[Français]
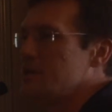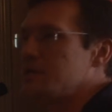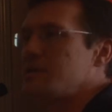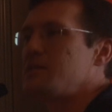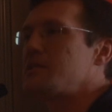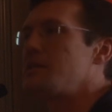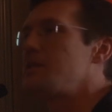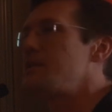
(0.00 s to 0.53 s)

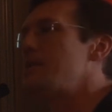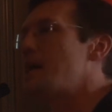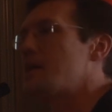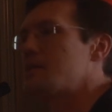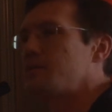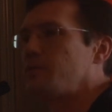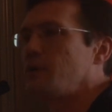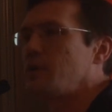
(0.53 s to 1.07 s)
ici, c'est
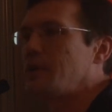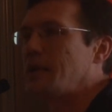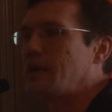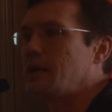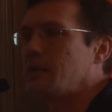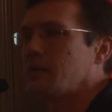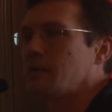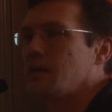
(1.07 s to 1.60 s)
d'identifier une
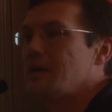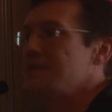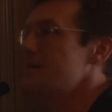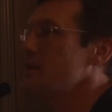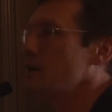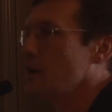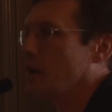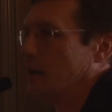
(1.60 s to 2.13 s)
élite?
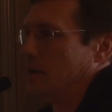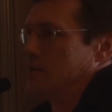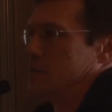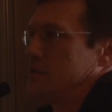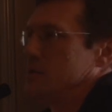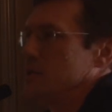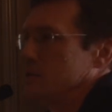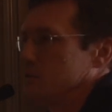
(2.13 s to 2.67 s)
C'est correct si
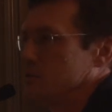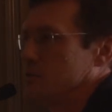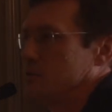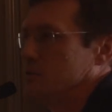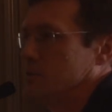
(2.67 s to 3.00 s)
c'est ça.